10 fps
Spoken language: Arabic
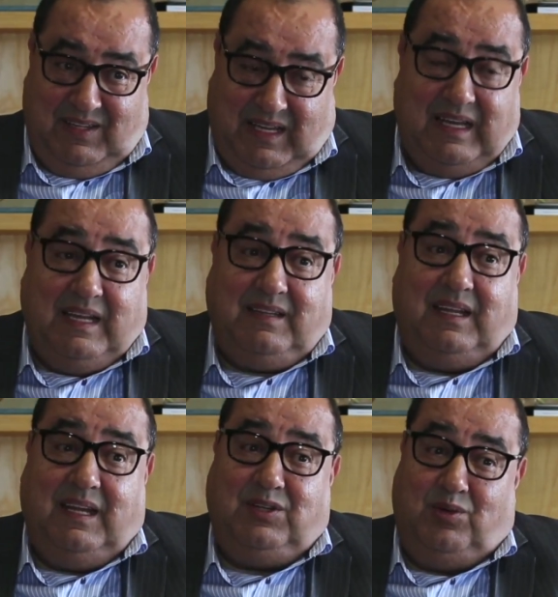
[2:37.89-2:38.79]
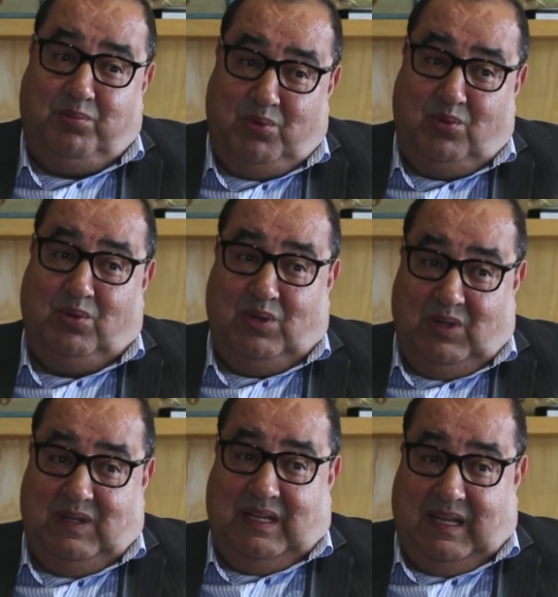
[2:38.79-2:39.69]
التي يجب
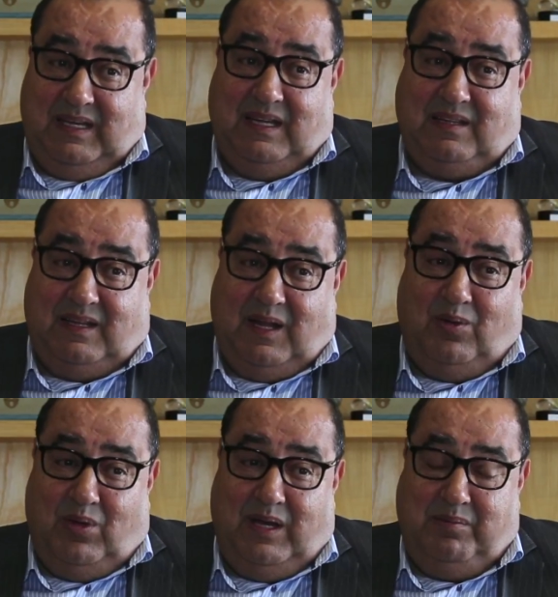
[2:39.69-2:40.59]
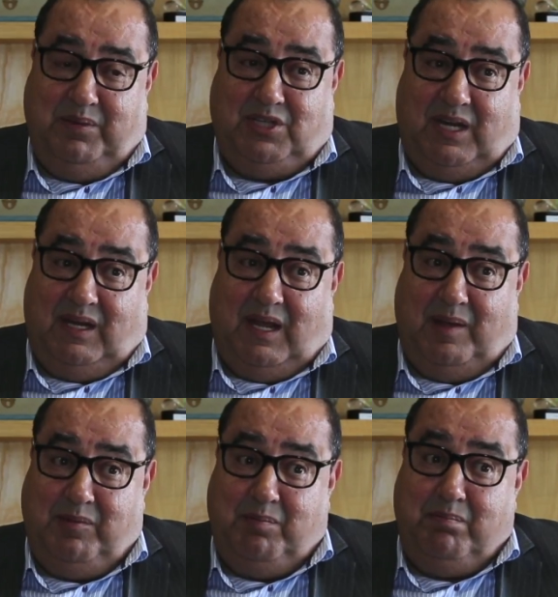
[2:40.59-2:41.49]
أن نتداول بشأنها
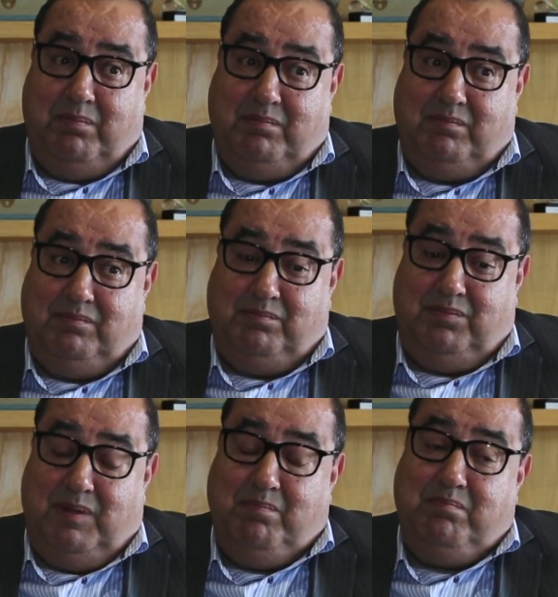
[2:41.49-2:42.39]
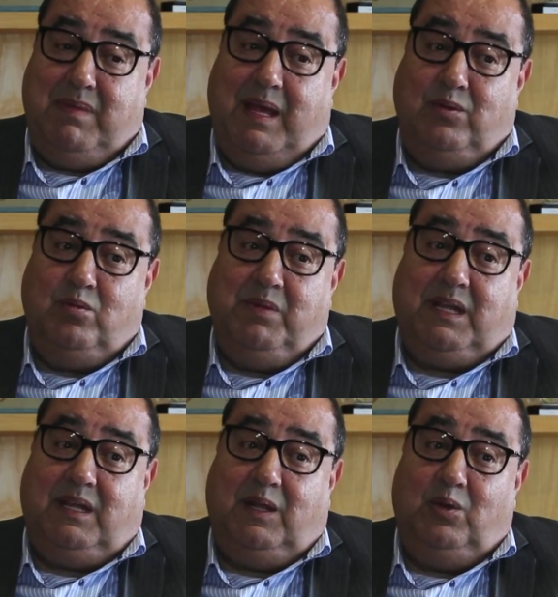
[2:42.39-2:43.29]
من مما
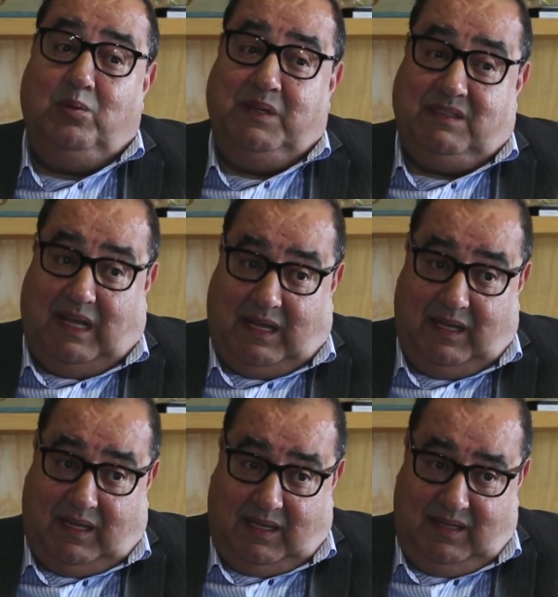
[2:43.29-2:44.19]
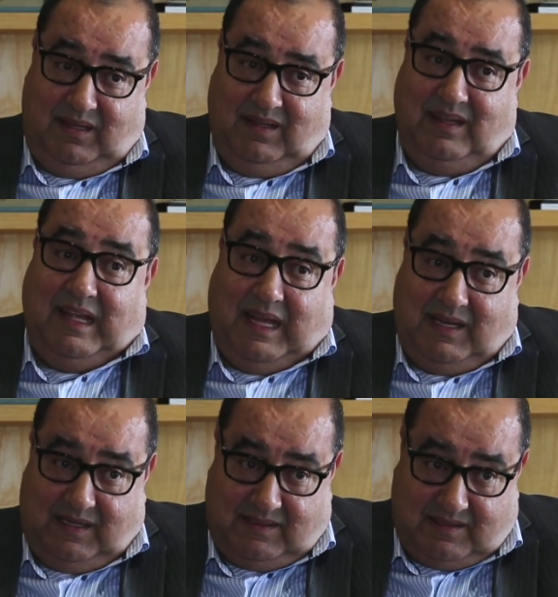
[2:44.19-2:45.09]
يمكن من تحقيق
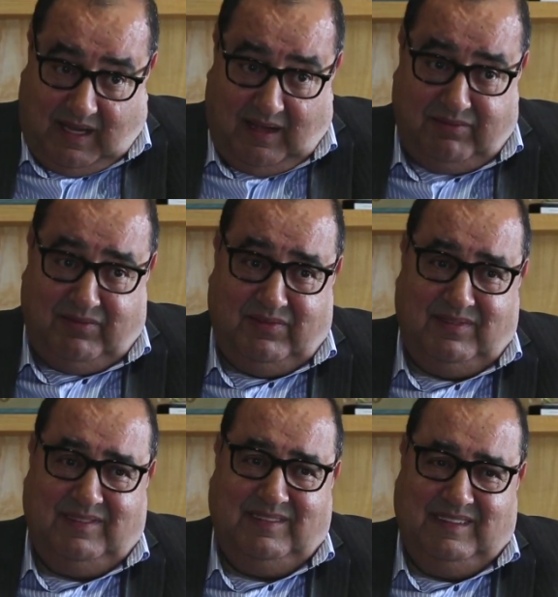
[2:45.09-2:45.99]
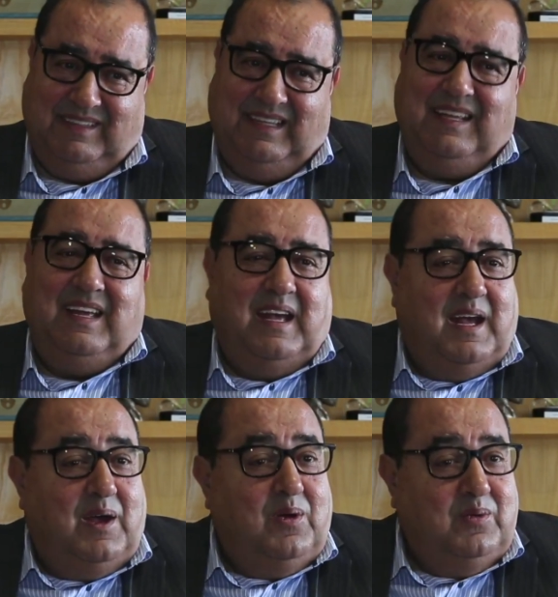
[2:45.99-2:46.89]
الإنصاف
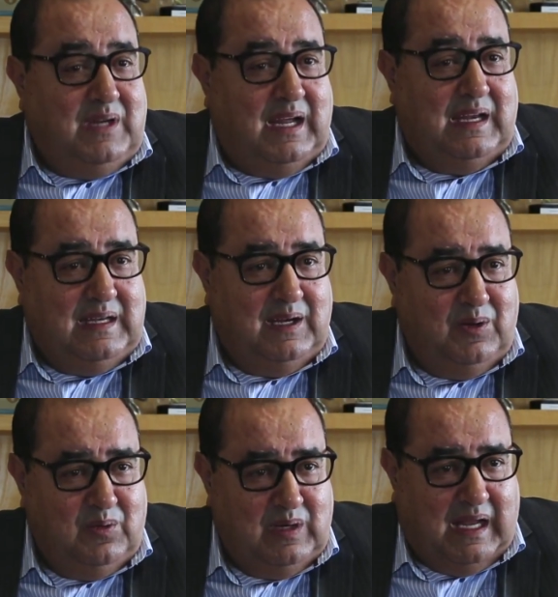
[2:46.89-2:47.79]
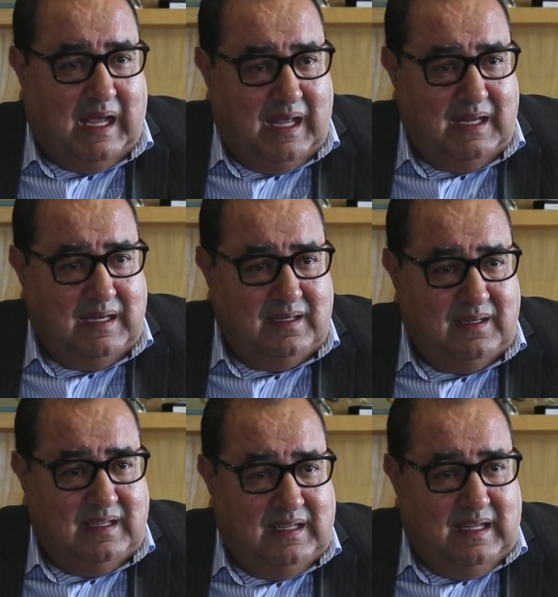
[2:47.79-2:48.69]
أو نخليه الحال
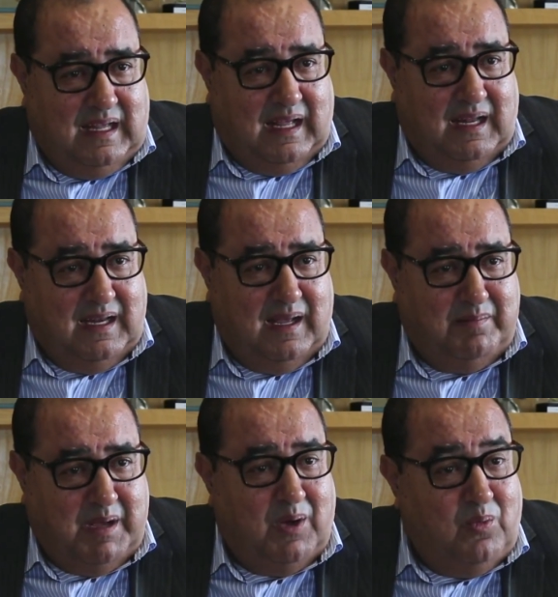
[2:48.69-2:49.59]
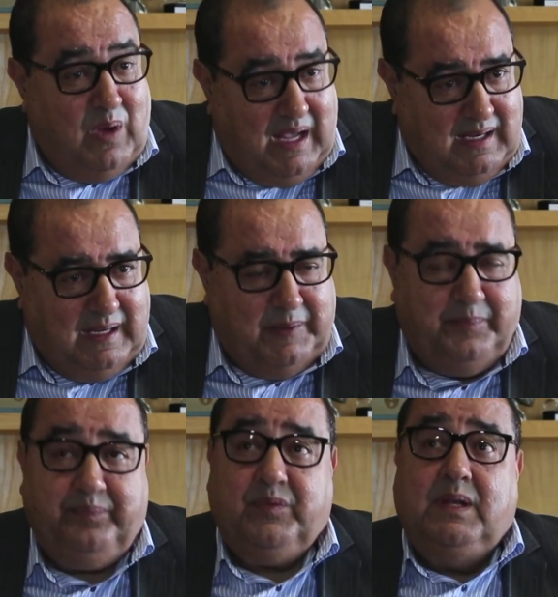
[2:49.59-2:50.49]
على ما هو عليه
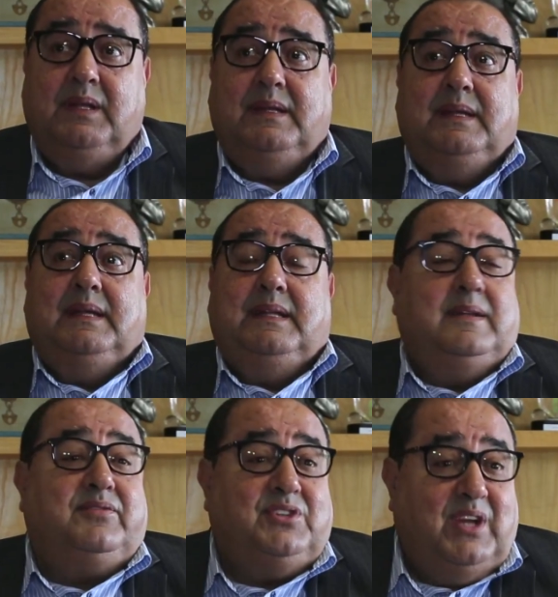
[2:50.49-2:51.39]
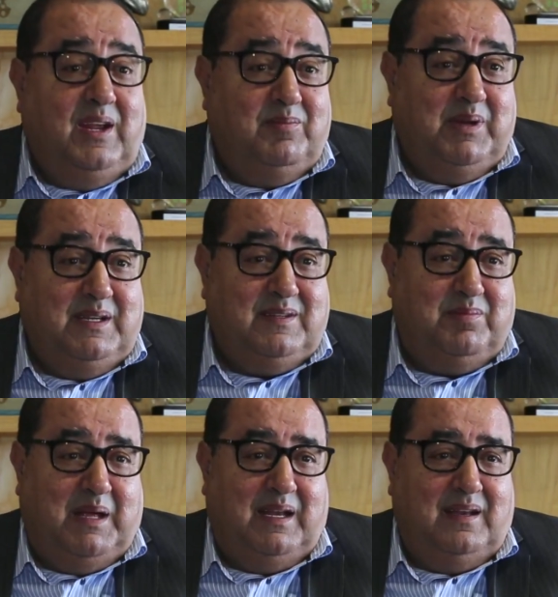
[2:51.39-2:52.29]
نفس الشيء
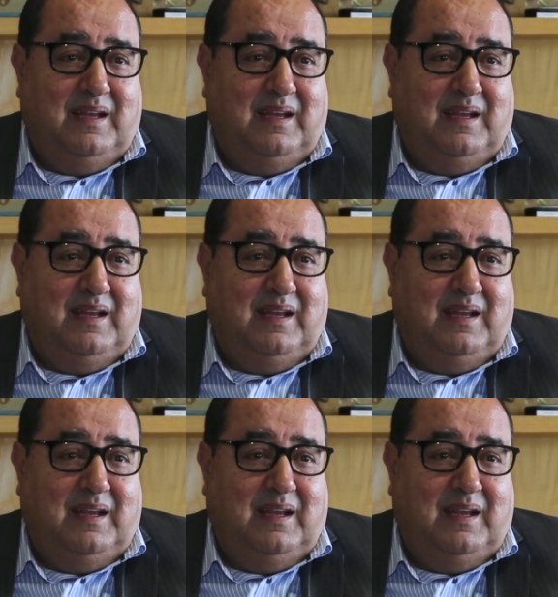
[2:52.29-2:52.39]
بالنسبة